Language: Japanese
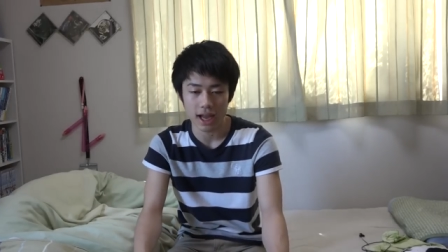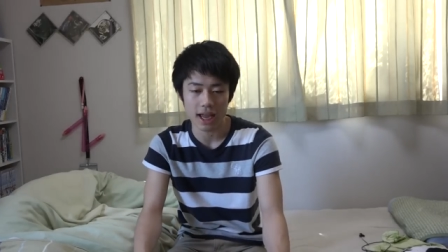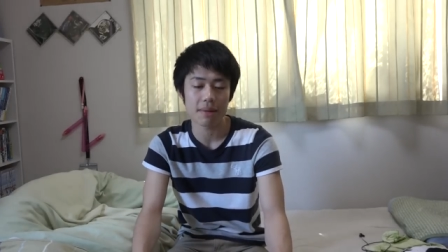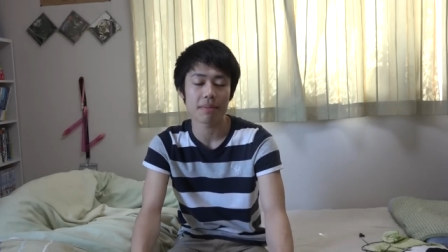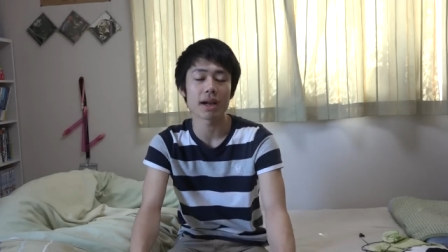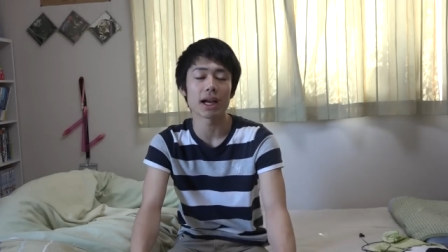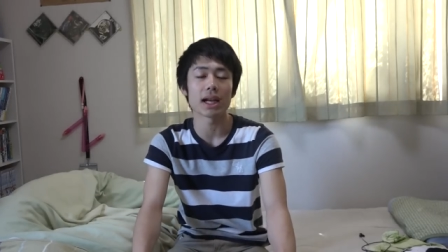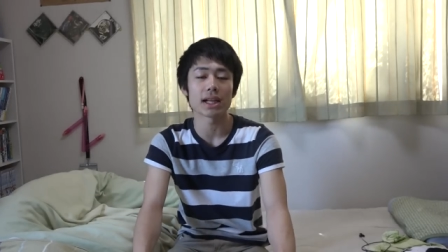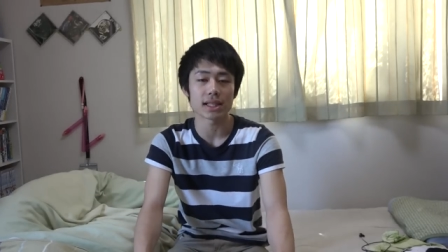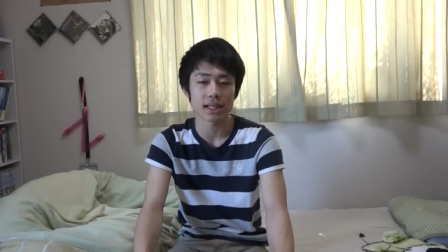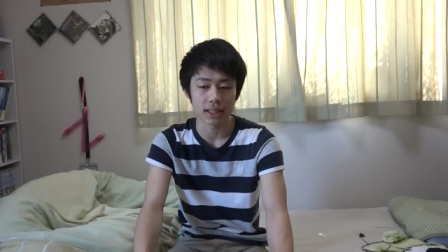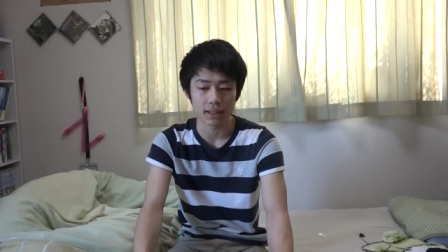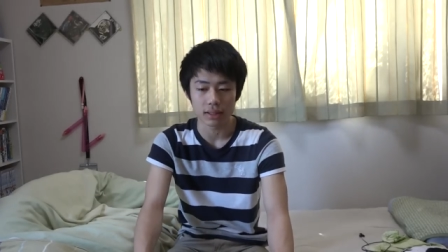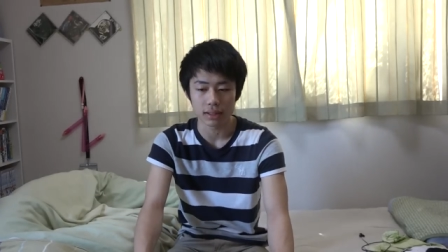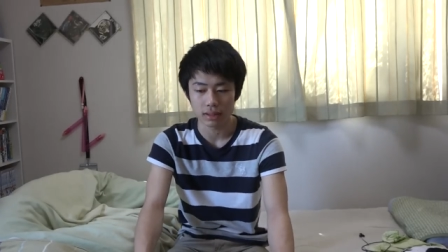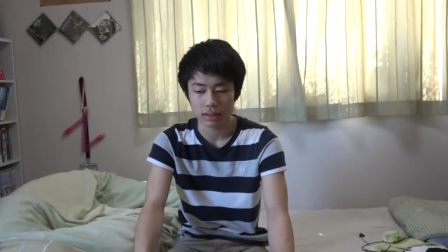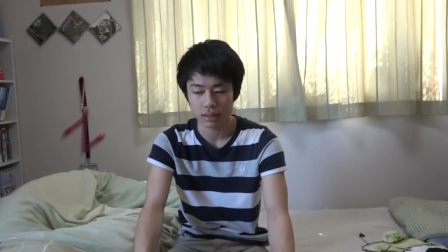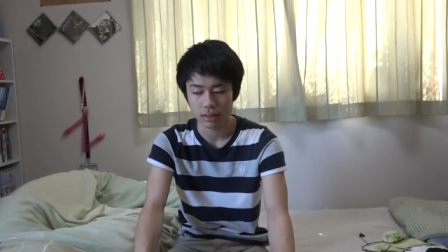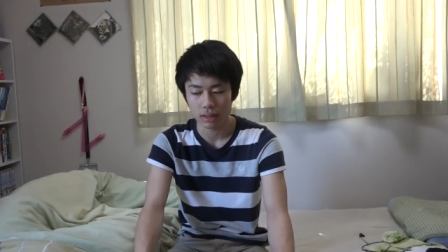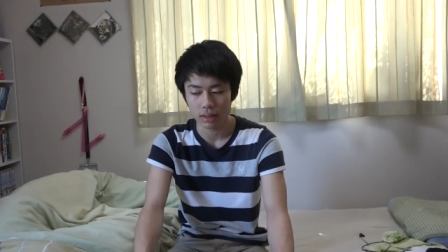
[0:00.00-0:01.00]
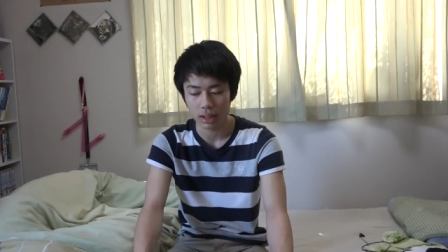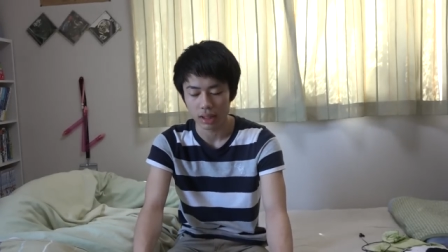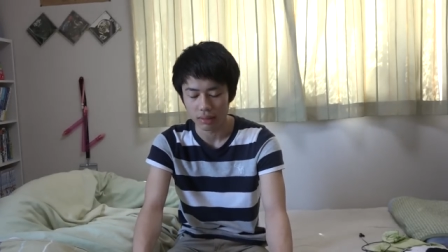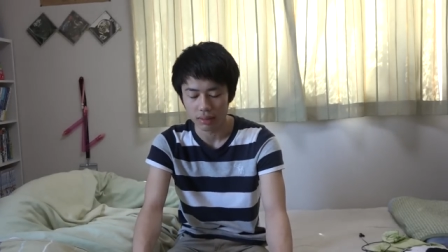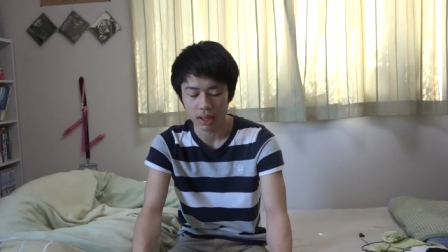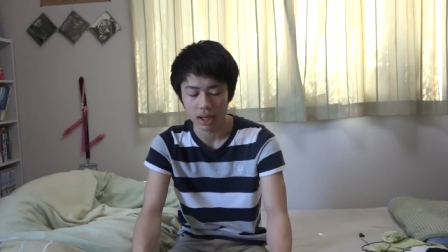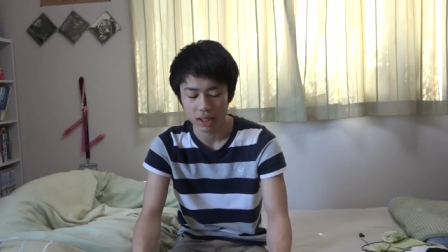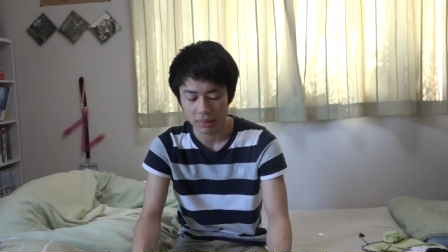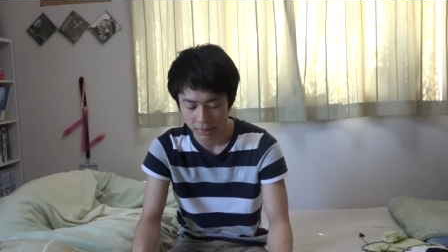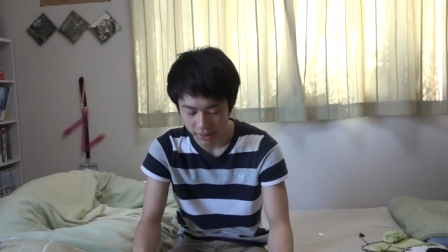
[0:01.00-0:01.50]
謝りなさい。
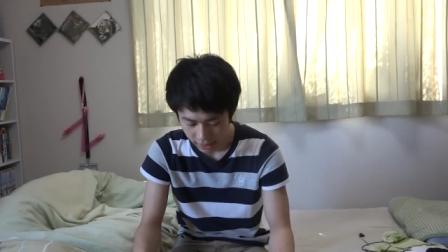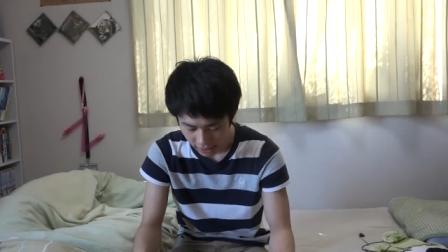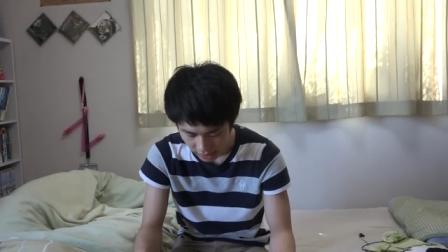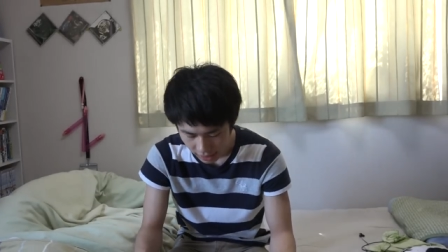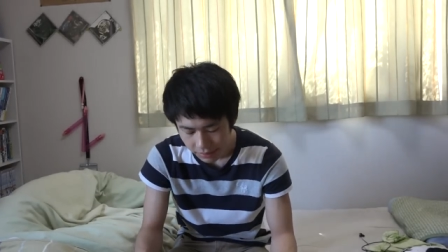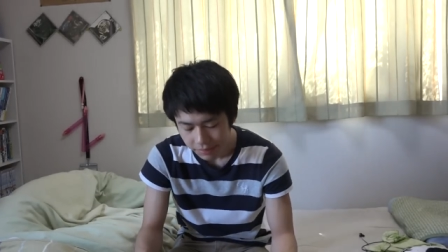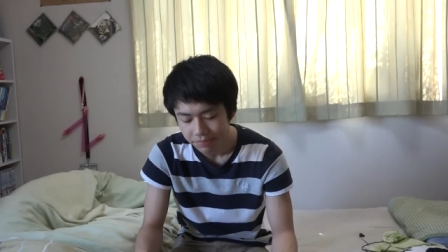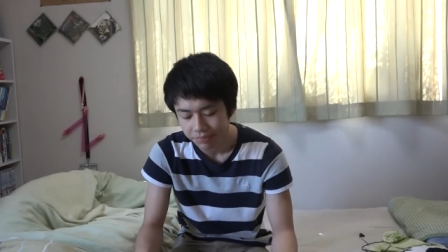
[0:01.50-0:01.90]
分かりました。